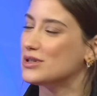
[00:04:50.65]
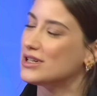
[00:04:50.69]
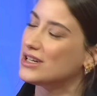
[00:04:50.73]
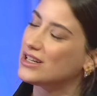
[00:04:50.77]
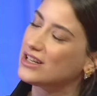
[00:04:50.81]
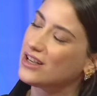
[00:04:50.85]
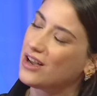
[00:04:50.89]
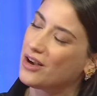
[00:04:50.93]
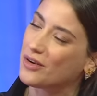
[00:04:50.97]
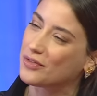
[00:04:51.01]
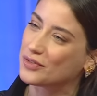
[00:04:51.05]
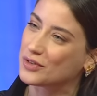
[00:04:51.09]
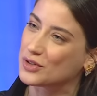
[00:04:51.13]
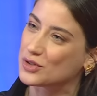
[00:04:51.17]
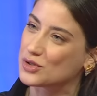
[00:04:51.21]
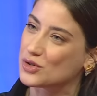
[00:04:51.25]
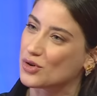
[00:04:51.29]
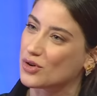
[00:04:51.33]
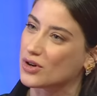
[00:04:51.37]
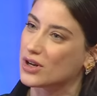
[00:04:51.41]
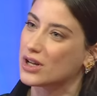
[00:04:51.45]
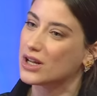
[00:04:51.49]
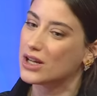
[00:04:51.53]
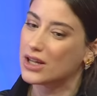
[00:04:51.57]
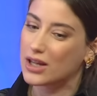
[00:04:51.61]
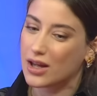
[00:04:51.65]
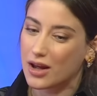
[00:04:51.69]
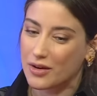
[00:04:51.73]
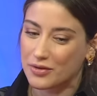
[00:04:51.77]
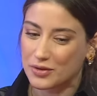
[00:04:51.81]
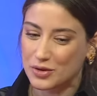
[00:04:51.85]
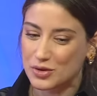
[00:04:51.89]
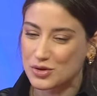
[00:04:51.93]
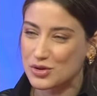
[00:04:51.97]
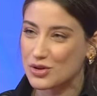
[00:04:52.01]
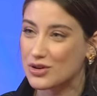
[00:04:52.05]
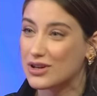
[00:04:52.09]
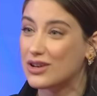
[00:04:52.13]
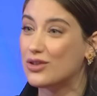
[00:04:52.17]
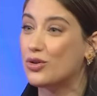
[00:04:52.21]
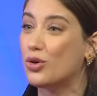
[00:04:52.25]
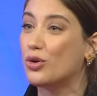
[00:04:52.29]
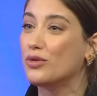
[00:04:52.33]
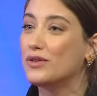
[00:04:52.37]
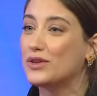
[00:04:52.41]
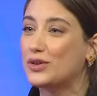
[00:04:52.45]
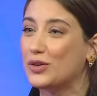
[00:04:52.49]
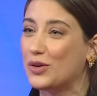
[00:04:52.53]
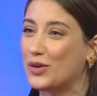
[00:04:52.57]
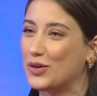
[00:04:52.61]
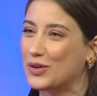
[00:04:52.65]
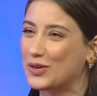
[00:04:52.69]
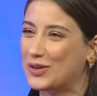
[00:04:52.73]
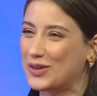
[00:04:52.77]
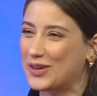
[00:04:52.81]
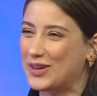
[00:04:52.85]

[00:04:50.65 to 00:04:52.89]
iki hafta sonra. iki hafta sonra Covid olduk